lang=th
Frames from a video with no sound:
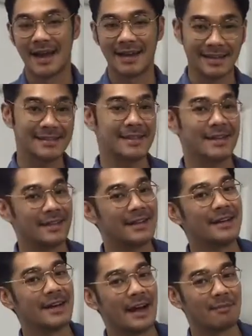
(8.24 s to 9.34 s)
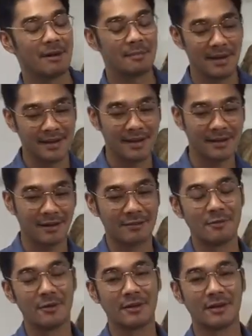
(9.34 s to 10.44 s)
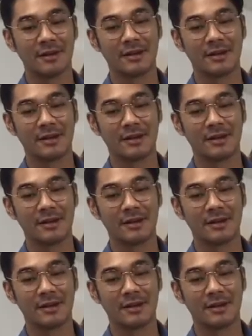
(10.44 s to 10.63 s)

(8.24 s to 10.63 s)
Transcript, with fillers: อเล็กซ์เทอร์เนอร์ครับเขาเป็นนักร้องวง